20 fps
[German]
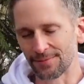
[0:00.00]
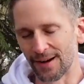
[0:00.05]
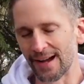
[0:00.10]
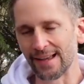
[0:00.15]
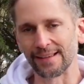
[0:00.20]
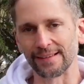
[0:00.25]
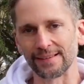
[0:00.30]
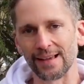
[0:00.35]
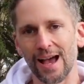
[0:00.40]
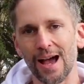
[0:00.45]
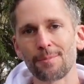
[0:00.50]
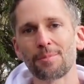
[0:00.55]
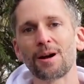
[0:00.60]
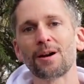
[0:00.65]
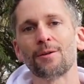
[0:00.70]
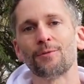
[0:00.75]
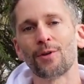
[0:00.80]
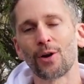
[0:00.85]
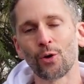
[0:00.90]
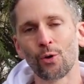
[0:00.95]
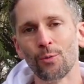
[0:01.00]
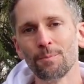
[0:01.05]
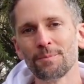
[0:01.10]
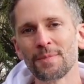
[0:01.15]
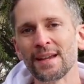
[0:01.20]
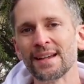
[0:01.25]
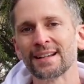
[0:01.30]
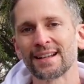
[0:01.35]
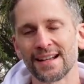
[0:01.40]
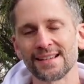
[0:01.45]
weiß, aber warum?
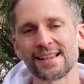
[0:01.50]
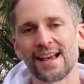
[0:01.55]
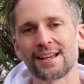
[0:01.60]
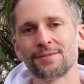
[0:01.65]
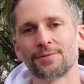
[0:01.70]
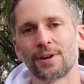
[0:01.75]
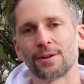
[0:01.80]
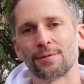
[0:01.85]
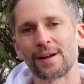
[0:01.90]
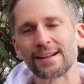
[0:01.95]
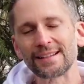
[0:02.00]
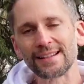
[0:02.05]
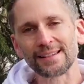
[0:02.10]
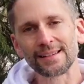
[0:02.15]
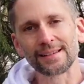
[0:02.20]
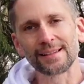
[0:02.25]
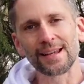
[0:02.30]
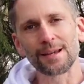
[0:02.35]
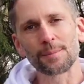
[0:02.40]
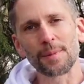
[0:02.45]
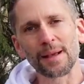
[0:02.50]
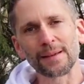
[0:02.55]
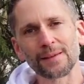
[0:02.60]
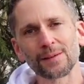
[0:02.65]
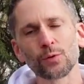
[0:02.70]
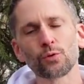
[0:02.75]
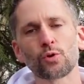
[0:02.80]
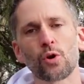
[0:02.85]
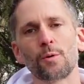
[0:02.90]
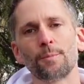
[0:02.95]
Ganz einfach, weil dieses Thema ist
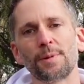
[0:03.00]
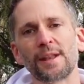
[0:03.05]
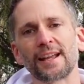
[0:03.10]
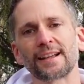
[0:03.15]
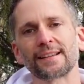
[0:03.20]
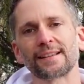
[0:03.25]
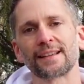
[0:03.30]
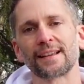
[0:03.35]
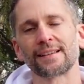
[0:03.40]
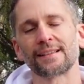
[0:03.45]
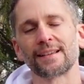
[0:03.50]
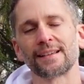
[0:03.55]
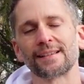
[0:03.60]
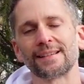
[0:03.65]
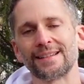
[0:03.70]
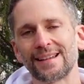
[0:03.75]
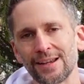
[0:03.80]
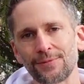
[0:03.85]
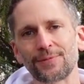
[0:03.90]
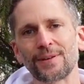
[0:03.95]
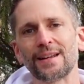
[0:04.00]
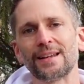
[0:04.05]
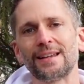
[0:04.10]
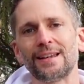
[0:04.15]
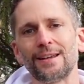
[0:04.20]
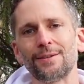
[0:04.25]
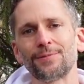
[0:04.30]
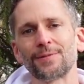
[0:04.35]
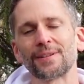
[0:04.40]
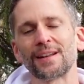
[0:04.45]
so komplex, dass das
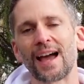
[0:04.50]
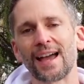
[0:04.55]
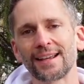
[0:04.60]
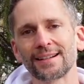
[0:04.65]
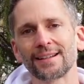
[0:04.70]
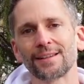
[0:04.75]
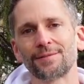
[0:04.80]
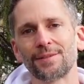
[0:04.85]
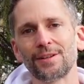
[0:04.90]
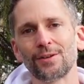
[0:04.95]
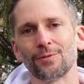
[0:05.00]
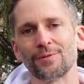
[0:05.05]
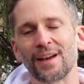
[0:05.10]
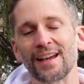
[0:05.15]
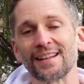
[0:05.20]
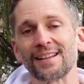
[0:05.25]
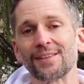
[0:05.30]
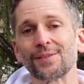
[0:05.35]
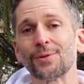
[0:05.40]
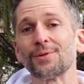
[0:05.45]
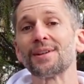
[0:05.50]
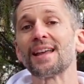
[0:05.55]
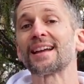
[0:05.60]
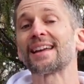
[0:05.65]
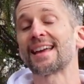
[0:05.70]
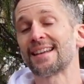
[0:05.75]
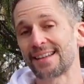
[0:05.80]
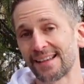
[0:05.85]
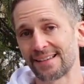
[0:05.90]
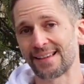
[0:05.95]
definitiv ein eigenes Video wert ist und ihr
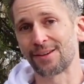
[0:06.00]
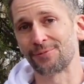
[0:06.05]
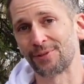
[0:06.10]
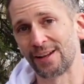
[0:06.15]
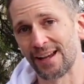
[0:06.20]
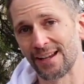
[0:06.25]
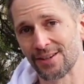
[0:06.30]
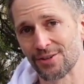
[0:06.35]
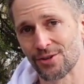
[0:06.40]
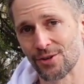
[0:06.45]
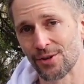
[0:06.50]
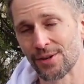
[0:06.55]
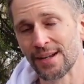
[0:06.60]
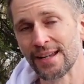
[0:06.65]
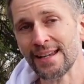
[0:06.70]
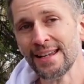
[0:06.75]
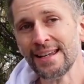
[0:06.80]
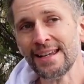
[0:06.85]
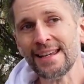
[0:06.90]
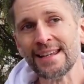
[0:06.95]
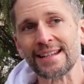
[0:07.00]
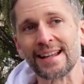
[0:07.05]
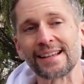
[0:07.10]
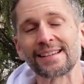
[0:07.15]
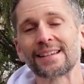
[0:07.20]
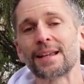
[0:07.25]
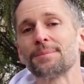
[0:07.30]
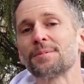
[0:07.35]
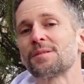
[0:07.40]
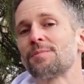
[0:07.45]
kennt das ja vielleicht schon.
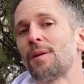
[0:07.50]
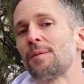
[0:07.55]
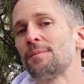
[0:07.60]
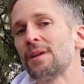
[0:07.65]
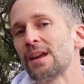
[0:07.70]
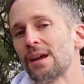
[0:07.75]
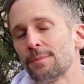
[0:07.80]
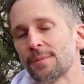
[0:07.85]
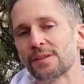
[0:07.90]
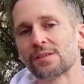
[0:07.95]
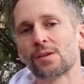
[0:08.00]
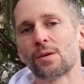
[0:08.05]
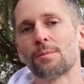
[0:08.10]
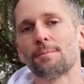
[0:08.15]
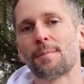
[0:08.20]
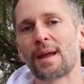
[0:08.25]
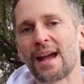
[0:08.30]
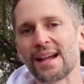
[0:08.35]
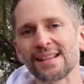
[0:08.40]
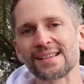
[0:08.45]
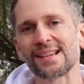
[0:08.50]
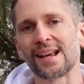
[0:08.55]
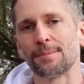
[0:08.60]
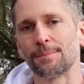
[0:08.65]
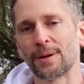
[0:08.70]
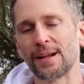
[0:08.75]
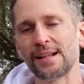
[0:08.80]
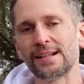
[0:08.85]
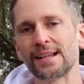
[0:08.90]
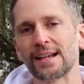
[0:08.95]
Das gibt es bei mir immer so im März,
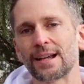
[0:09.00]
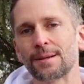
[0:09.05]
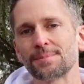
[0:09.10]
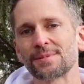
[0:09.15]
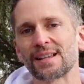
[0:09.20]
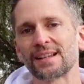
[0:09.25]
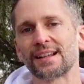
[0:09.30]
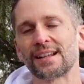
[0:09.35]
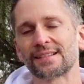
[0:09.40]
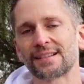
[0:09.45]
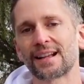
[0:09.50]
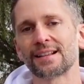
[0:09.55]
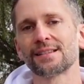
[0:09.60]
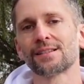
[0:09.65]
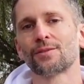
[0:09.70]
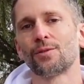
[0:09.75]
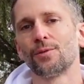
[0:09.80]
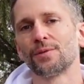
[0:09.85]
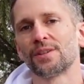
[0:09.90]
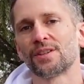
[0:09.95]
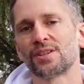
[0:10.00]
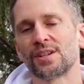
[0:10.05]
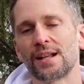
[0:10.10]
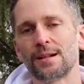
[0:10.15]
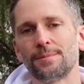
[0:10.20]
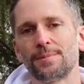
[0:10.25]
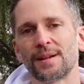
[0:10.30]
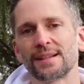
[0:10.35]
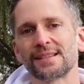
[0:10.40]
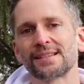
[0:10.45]
April, da gibt es dann das ganz große
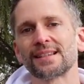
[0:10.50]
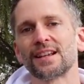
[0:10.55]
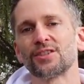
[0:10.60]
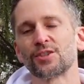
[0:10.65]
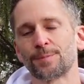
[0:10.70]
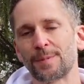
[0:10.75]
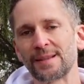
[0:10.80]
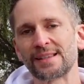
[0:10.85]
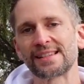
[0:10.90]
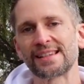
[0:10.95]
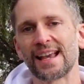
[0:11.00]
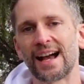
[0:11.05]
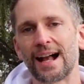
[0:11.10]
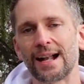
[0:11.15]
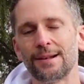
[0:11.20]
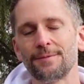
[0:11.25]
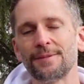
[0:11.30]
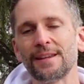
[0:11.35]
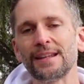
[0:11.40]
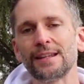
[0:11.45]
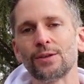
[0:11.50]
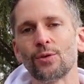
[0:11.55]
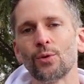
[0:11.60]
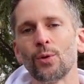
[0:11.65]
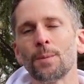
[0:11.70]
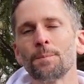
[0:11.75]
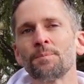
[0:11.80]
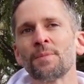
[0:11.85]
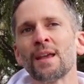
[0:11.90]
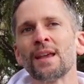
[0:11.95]

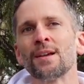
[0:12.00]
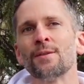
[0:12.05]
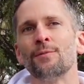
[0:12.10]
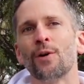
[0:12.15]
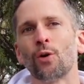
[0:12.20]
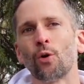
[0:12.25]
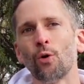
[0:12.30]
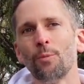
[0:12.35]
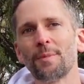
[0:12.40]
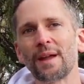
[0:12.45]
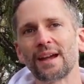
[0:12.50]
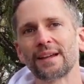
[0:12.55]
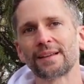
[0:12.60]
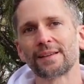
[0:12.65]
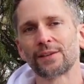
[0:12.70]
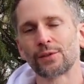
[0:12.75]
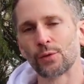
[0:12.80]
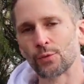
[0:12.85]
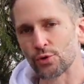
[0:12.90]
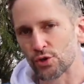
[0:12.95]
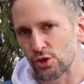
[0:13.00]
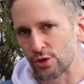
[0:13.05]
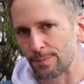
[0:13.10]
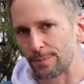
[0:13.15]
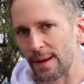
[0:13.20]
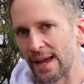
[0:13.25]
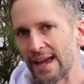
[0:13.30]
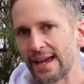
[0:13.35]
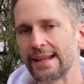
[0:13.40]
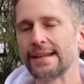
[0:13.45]
Stellplatz-Spezialvideo. Warum erst so
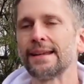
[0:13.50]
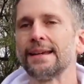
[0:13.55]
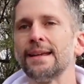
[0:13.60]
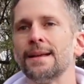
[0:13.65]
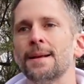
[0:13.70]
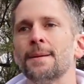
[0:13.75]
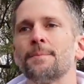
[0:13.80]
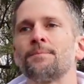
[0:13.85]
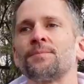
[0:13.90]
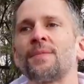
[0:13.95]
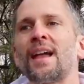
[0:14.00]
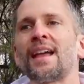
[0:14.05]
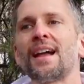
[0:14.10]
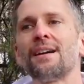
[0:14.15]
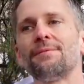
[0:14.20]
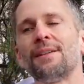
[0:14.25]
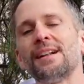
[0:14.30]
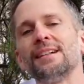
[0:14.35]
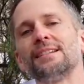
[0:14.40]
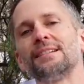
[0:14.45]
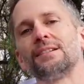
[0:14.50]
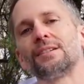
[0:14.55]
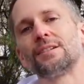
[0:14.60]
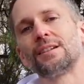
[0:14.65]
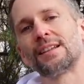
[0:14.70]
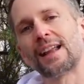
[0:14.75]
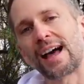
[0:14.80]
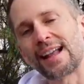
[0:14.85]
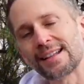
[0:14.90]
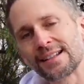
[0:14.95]
spät? Naja, weil
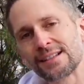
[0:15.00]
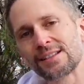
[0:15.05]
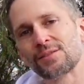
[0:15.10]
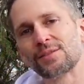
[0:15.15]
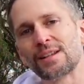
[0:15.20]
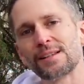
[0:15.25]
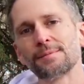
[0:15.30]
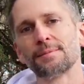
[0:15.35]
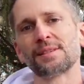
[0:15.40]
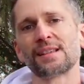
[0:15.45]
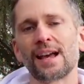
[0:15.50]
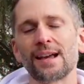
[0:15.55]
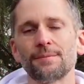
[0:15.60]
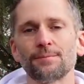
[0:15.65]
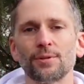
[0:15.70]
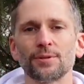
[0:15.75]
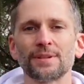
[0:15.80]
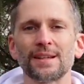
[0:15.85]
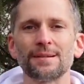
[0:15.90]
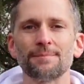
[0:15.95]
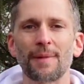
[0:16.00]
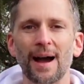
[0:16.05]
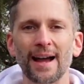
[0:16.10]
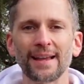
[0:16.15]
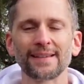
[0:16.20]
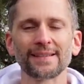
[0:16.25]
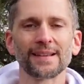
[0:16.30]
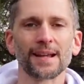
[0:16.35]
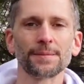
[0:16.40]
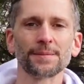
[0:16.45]
dann zu diesem Zeitpunkt die
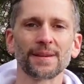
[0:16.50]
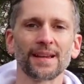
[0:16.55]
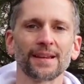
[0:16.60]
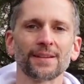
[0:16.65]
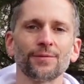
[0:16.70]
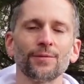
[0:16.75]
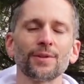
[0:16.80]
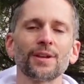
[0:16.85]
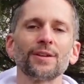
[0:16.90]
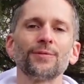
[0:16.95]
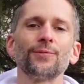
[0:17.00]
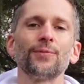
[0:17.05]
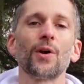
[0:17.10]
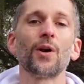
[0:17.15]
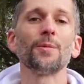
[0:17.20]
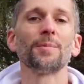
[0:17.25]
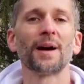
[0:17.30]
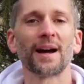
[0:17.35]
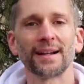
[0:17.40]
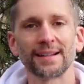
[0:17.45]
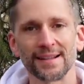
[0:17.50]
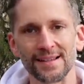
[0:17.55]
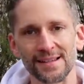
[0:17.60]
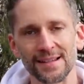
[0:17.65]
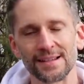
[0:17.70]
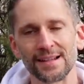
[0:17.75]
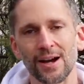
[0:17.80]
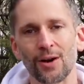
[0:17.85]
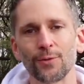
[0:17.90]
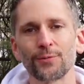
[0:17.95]
meisten Apps erst wirklich vorbereitet
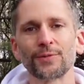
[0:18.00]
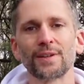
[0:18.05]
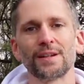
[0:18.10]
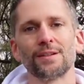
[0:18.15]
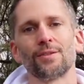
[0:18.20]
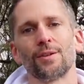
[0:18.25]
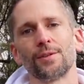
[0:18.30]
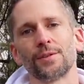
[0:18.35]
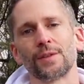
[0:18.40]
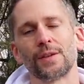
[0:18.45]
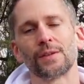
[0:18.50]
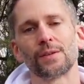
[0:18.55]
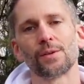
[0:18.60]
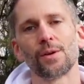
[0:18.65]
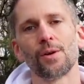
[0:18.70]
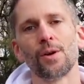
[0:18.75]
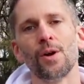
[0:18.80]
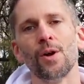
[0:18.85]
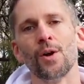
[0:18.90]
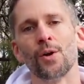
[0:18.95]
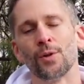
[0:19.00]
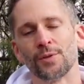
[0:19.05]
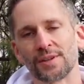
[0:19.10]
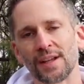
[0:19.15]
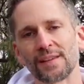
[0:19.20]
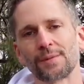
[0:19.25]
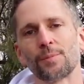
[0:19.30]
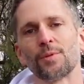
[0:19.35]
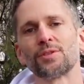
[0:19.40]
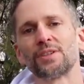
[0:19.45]
sind auf die neue Saison und
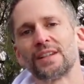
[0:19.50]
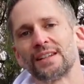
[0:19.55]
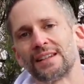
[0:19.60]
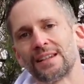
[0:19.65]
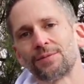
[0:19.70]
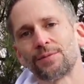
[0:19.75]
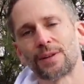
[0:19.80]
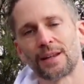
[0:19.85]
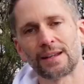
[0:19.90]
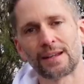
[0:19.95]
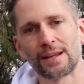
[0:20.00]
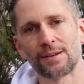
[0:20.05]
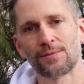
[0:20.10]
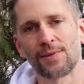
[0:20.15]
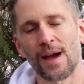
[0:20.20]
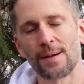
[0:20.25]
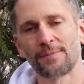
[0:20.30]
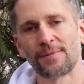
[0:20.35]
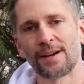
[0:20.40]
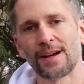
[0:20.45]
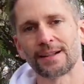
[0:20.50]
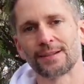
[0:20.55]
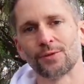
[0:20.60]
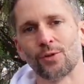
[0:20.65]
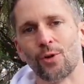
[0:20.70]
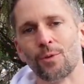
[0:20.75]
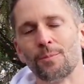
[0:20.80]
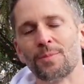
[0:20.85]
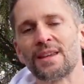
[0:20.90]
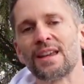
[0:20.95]
das möchte ich definitiv abwarten,
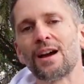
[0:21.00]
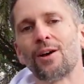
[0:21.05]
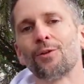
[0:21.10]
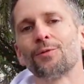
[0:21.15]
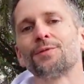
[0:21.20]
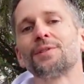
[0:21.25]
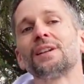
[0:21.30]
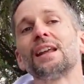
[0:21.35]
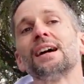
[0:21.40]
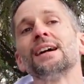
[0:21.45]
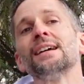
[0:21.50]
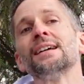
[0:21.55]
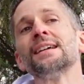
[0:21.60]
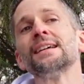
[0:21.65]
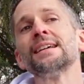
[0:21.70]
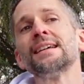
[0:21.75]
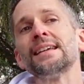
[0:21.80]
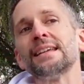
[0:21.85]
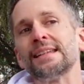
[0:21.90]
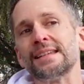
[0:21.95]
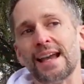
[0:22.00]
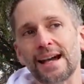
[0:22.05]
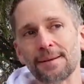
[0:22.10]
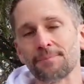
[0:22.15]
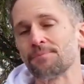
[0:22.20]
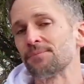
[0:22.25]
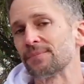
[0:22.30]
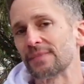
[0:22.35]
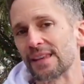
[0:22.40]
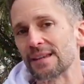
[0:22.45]
um hier auch wieder ja,
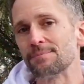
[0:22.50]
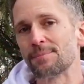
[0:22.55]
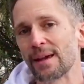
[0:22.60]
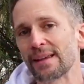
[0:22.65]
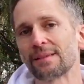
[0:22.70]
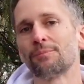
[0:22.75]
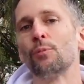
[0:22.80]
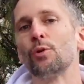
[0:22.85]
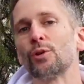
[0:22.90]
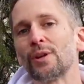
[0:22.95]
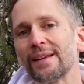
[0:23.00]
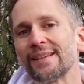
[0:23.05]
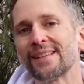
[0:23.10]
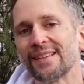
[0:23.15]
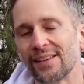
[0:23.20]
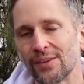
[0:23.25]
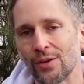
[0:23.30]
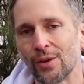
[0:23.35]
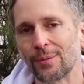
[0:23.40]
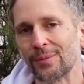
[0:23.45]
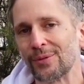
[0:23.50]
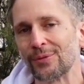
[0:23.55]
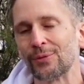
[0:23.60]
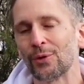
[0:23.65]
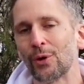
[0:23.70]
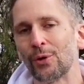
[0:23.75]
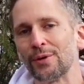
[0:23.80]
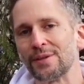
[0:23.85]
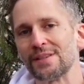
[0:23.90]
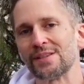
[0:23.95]
den bestmöglichsten Service für
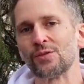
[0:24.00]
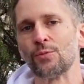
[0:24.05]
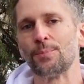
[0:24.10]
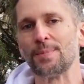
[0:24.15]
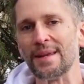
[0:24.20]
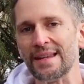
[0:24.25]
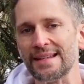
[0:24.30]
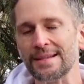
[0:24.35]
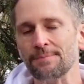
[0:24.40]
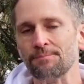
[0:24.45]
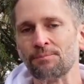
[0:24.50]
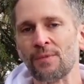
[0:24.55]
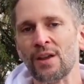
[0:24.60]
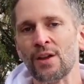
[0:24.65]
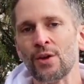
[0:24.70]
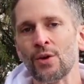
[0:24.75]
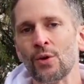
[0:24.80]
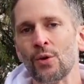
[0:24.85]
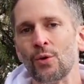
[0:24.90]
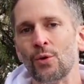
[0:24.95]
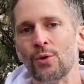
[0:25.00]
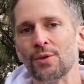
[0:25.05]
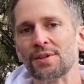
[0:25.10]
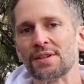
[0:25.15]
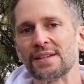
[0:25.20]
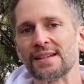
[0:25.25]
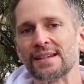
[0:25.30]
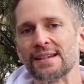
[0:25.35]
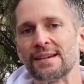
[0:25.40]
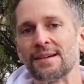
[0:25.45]
euch zu bieten.
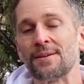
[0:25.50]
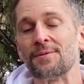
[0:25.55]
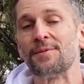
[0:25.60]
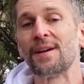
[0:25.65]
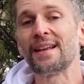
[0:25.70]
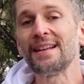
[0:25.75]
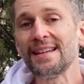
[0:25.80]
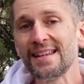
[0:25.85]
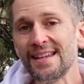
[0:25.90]
Und äh, wenn